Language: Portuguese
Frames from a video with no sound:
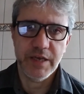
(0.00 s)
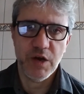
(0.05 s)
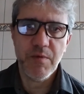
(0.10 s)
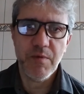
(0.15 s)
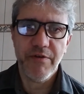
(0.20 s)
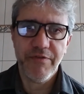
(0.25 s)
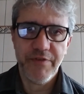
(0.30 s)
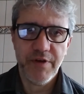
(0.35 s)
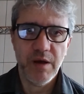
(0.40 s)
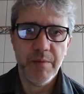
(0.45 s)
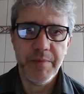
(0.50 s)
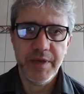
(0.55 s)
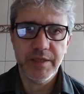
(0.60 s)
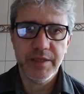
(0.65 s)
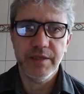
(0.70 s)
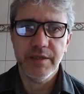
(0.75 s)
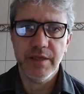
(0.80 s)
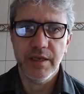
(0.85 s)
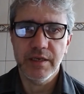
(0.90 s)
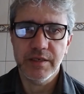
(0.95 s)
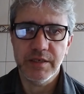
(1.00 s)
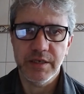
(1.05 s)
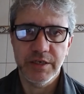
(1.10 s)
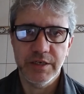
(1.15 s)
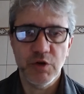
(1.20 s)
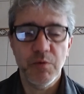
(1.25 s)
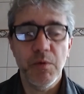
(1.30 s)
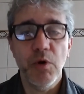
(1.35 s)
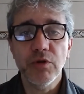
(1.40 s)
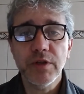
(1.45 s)
É uma ferramenta
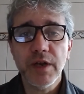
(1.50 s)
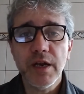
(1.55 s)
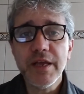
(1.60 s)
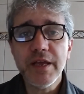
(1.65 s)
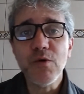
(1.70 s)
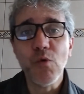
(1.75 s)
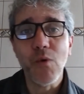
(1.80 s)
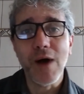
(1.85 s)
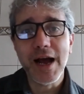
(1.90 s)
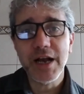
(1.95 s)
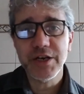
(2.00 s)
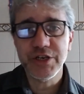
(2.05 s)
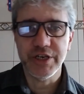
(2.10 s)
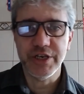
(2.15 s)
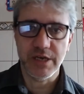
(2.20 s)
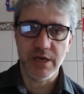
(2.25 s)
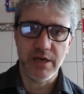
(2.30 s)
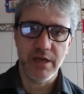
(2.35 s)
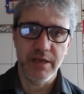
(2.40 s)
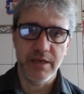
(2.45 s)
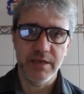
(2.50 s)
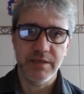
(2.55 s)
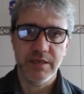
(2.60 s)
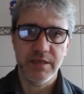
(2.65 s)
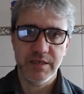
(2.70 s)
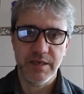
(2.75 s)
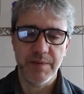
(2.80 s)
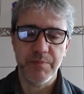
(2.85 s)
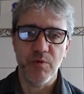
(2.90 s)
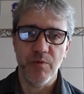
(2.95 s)
interessante, é uma outra linguagem que a criança
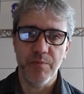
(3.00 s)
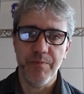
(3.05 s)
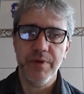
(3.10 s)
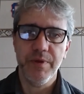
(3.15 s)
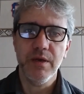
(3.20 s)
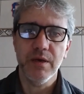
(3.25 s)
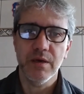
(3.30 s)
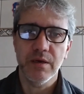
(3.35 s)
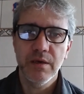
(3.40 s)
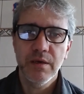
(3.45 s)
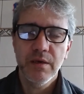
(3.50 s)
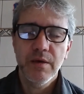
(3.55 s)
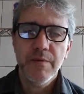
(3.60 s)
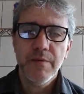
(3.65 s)
se apropria